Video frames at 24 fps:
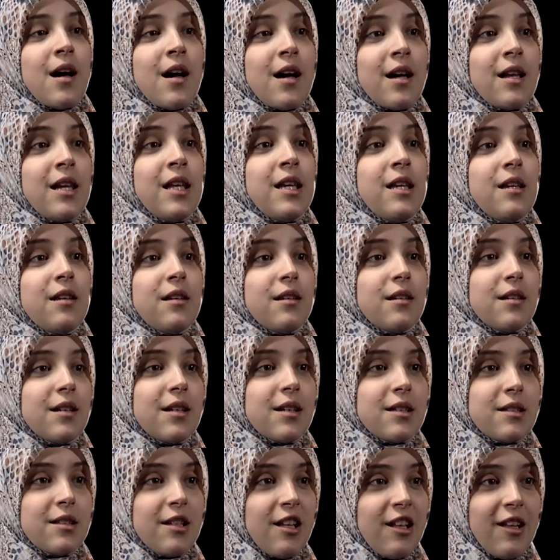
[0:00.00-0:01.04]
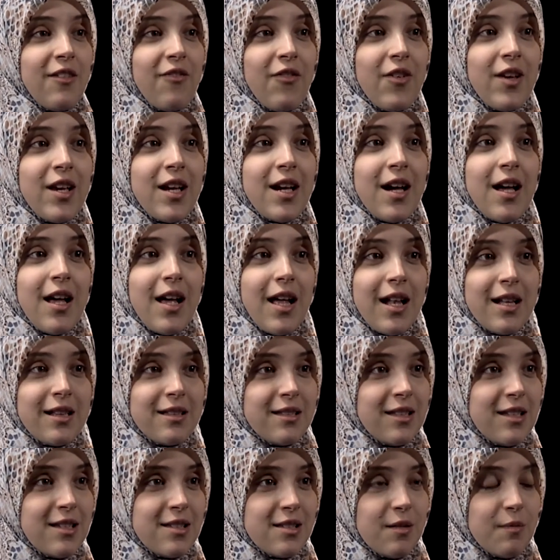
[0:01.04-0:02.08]
Ali, que significa
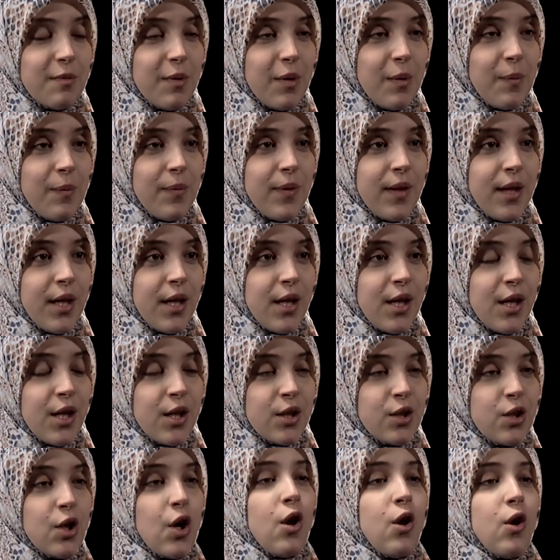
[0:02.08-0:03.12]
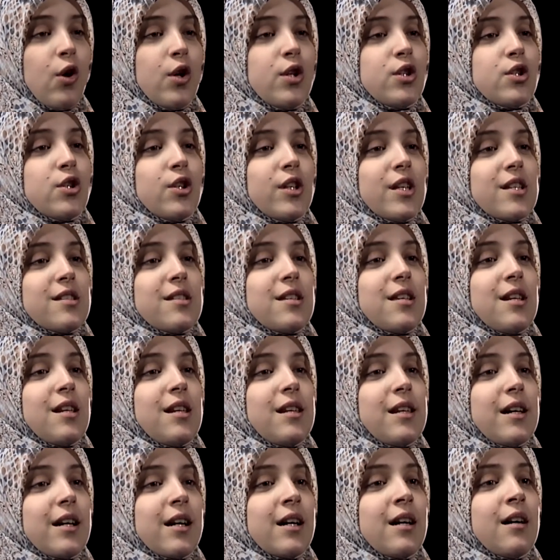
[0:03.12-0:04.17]
altísimo. Dios lo hizo nacer en
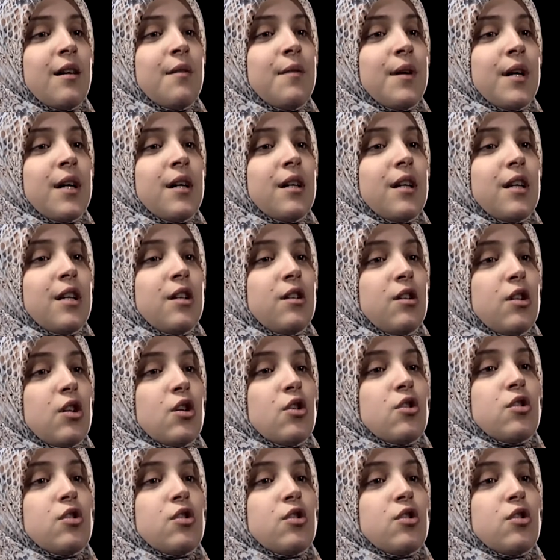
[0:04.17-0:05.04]
la cava y Dios